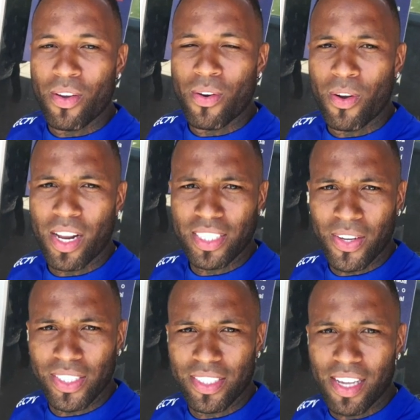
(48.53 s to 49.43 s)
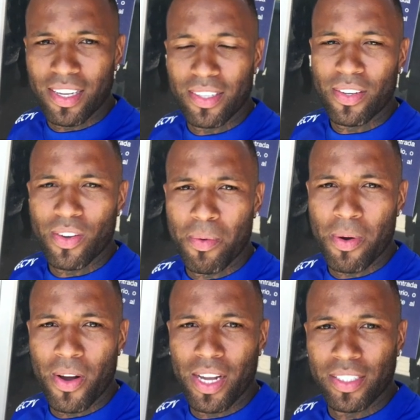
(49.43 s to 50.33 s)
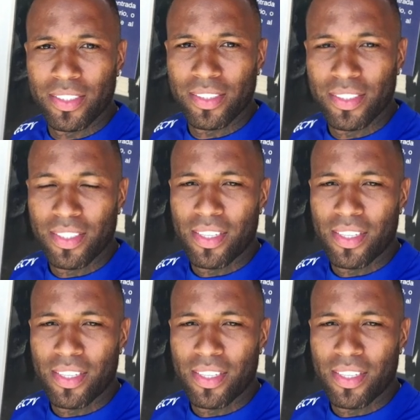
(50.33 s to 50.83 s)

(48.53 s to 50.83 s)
Hola Sebastián, ¿cómo vas?